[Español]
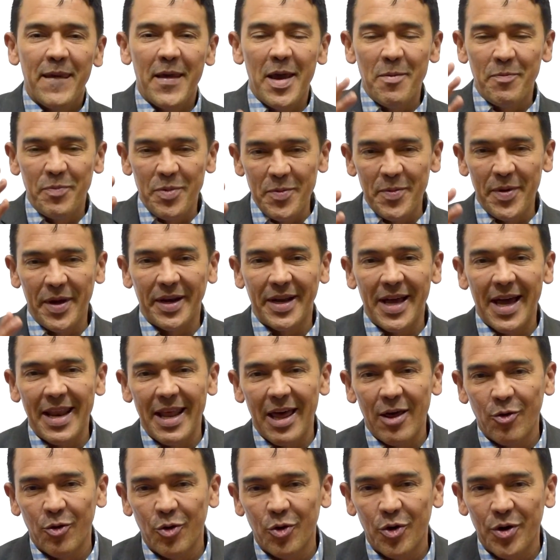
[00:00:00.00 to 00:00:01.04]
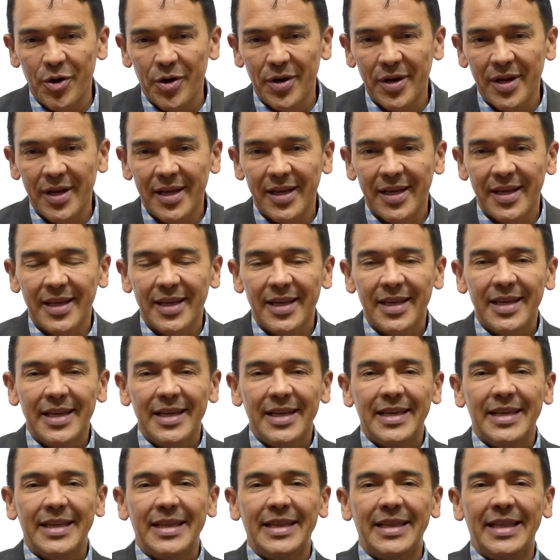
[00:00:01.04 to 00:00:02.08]
el primer ganador
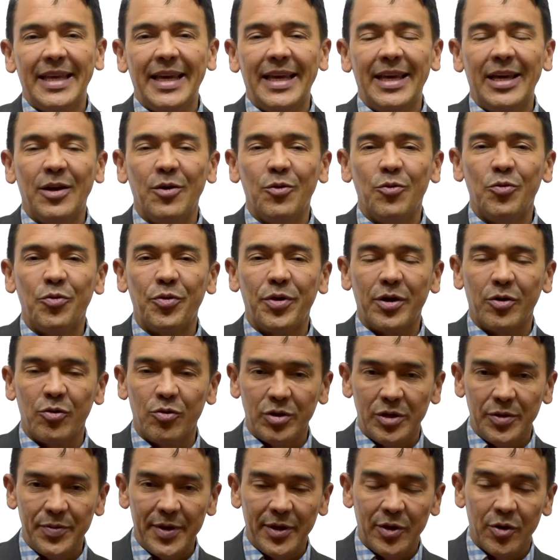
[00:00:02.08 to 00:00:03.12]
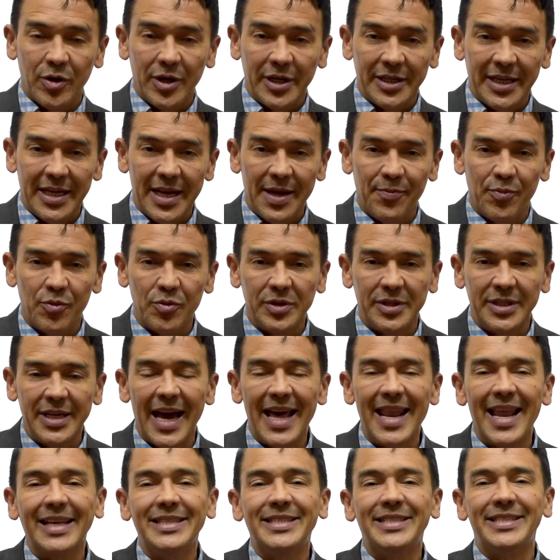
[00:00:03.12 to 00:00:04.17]
de un reconocimiento que hace la
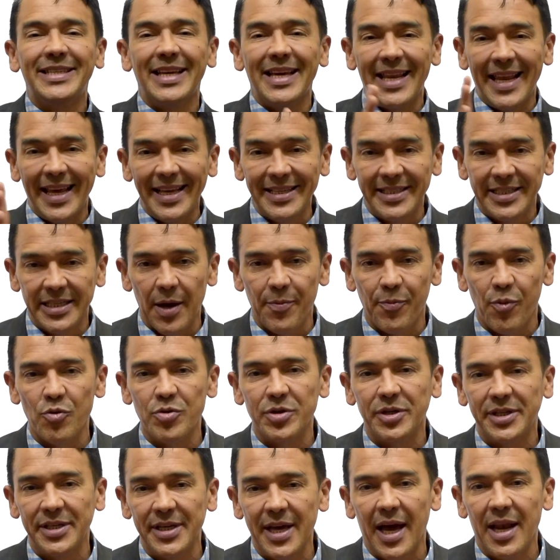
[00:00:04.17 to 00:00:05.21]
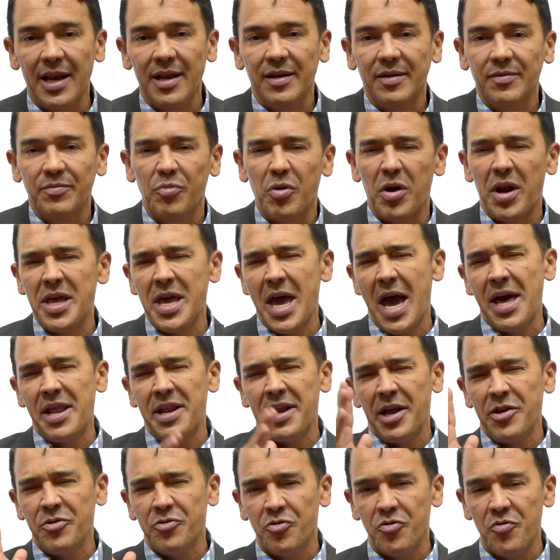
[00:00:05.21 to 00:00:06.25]
policía la excelencia policial, para allá en
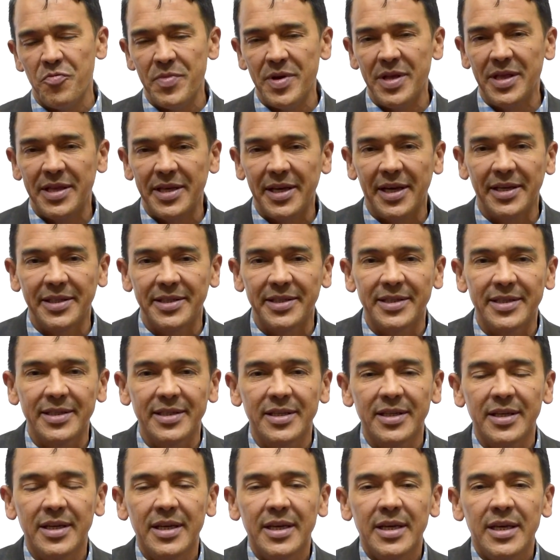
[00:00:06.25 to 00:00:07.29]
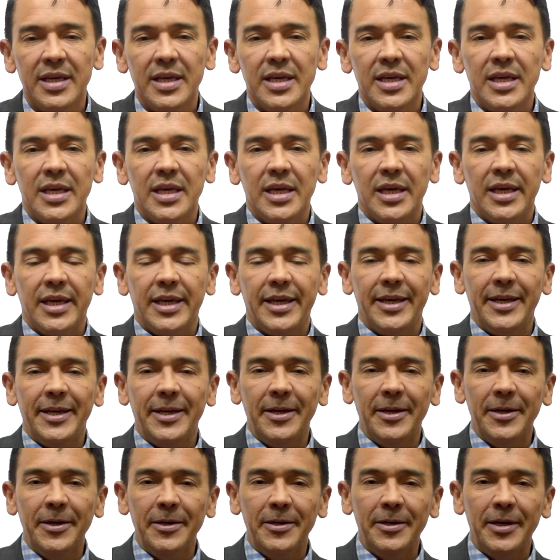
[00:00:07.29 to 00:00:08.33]
el año 2010.
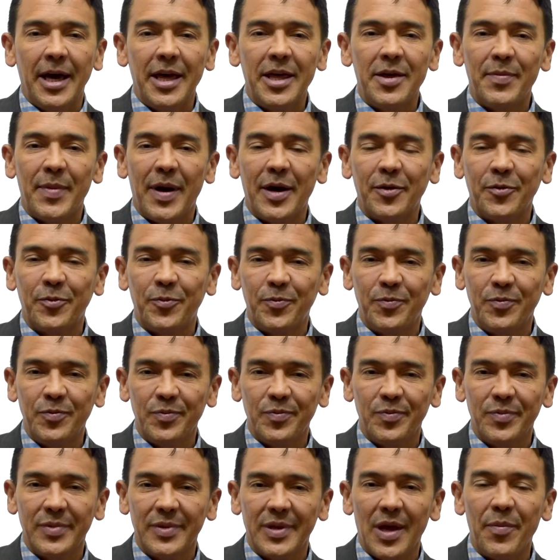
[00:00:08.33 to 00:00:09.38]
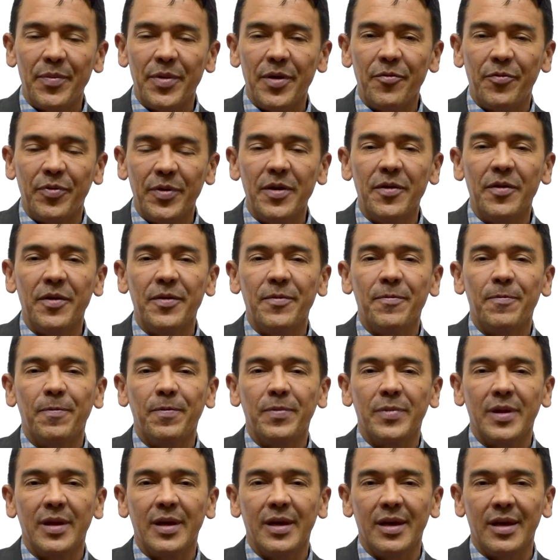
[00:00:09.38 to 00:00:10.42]
Y además también fui
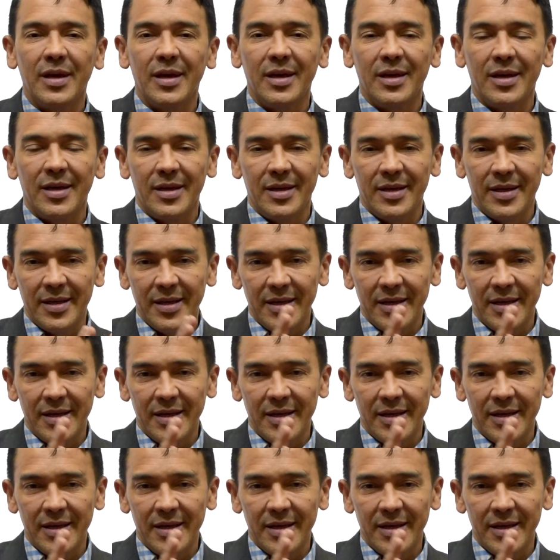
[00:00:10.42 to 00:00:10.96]
eh,